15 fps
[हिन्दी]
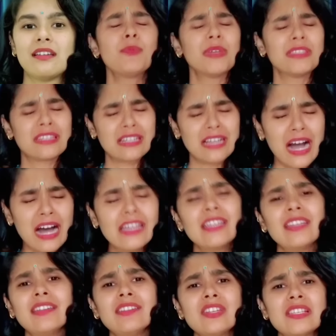पत्रकार
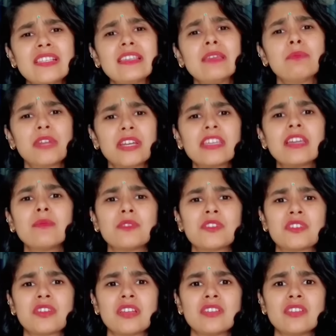हैं जैसे कि प्रज्ञा
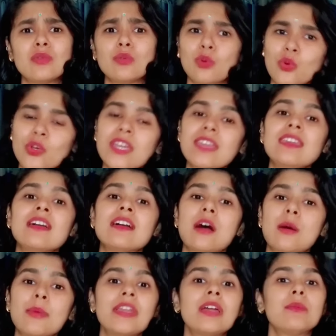मिश्रा जी उन्होंने ये
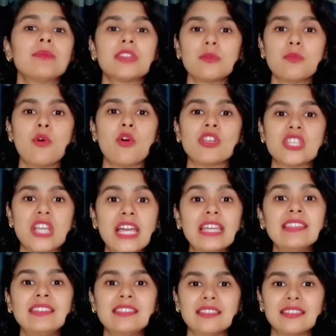खबर हम तक
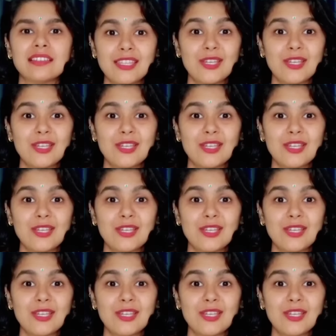पहुंचाई थी